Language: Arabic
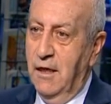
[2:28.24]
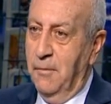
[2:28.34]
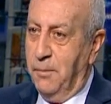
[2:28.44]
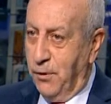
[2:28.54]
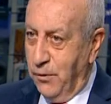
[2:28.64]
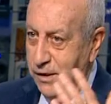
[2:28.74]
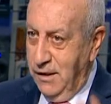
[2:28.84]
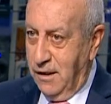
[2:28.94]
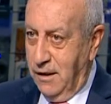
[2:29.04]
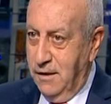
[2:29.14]
برو
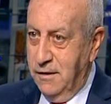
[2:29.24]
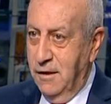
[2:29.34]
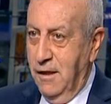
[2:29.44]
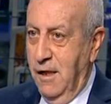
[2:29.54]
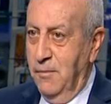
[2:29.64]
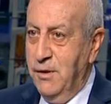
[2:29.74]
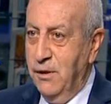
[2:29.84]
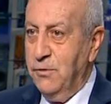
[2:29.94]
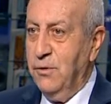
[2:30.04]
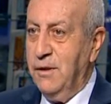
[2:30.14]
ايران
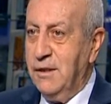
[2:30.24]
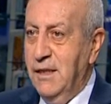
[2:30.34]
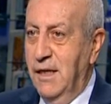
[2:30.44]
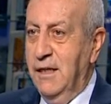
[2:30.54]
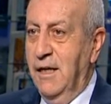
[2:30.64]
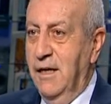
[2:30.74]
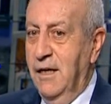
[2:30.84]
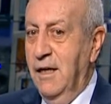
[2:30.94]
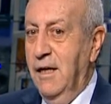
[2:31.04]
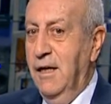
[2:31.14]
بيقدر
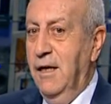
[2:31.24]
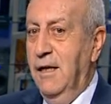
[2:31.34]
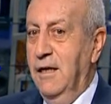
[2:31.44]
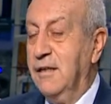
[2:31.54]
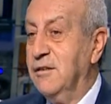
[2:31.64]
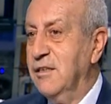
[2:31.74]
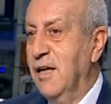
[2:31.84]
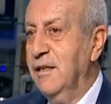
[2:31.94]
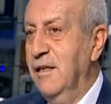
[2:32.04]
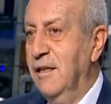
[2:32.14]
آه،
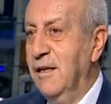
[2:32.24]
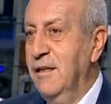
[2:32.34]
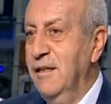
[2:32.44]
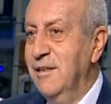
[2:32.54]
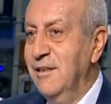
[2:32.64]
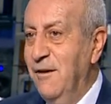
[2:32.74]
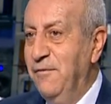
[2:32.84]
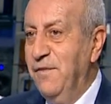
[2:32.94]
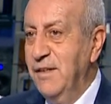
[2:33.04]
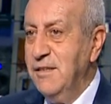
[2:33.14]
الاقتصاد الايراني
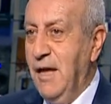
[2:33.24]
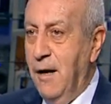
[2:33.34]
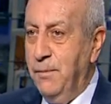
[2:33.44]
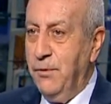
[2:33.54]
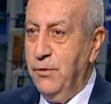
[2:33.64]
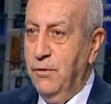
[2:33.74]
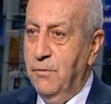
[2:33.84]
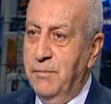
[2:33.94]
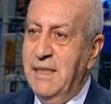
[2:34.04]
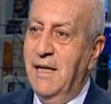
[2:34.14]
يتنفس عبره
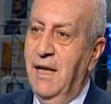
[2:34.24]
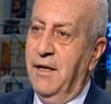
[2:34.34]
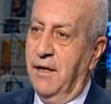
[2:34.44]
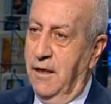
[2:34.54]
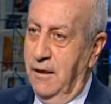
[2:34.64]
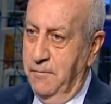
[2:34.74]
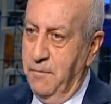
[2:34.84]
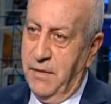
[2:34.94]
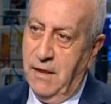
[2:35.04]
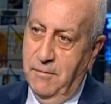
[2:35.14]
من العراق كل
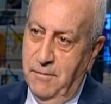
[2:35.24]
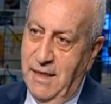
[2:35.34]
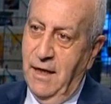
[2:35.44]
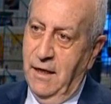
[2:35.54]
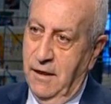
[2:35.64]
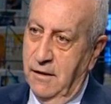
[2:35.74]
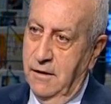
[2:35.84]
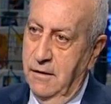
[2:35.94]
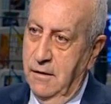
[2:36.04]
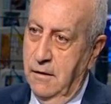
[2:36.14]
كل يعني من العراق.
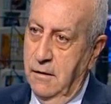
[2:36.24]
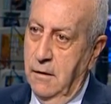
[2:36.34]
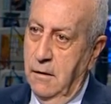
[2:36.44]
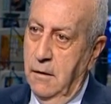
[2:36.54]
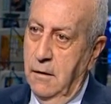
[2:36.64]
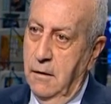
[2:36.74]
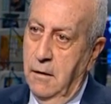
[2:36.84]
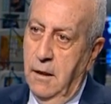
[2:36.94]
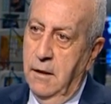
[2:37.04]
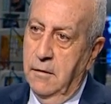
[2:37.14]
كان اخذوا بالاول هلا
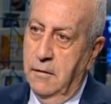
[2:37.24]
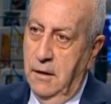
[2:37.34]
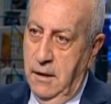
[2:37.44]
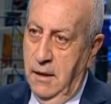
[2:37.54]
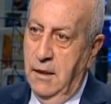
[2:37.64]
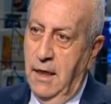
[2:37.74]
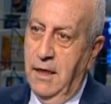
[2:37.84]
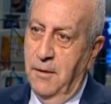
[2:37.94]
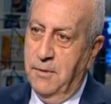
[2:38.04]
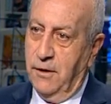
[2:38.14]
بياخذوا الايراني ايه
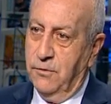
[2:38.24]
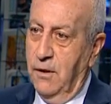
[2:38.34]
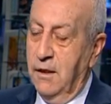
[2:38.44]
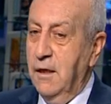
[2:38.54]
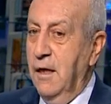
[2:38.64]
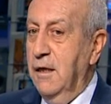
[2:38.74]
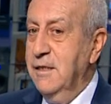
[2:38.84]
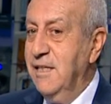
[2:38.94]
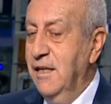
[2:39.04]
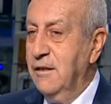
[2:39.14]
هلا بياخذوا
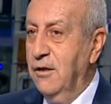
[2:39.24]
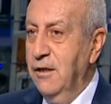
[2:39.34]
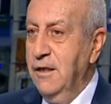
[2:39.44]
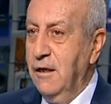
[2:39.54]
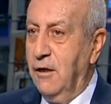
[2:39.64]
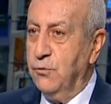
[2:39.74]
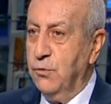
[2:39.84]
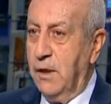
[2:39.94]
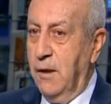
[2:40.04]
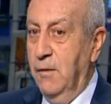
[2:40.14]
لذلك هون
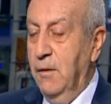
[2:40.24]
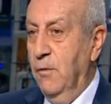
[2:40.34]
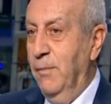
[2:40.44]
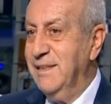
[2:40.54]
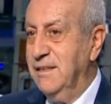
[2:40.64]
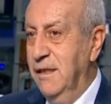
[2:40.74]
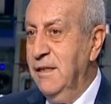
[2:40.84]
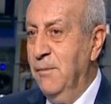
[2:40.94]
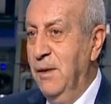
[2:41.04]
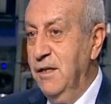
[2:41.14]
الخطوره بس
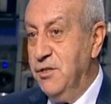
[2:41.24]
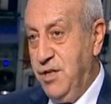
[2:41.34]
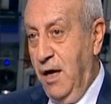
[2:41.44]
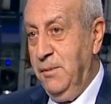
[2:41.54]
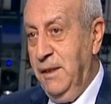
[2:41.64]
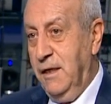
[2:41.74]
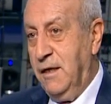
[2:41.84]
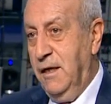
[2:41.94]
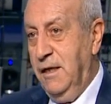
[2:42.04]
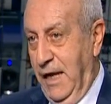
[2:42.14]
انما الشعب
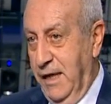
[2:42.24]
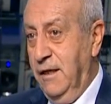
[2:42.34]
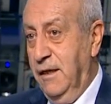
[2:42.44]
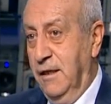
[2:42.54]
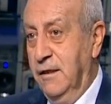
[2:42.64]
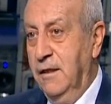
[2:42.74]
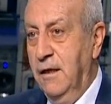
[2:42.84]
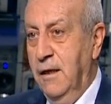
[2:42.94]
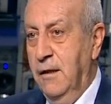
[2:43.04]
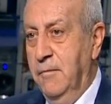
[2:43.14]
العراقي الحقيقه يعني
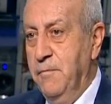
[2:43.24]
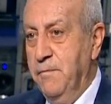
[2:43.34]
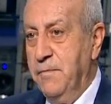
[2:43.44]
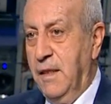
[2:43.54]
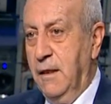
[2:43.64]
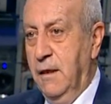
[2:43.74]
هلا في تظاهرات